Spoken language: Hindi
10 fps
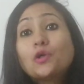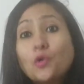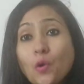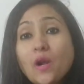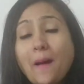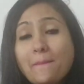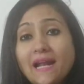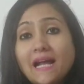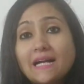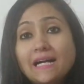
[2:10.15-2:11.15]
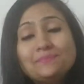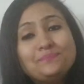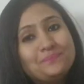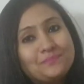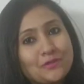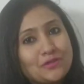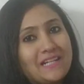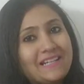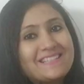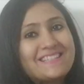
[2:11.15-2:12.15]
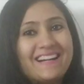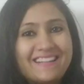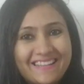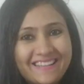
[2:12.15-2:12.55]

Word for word: कूल अम्ब्रेला का तो चलिए स्टार्ट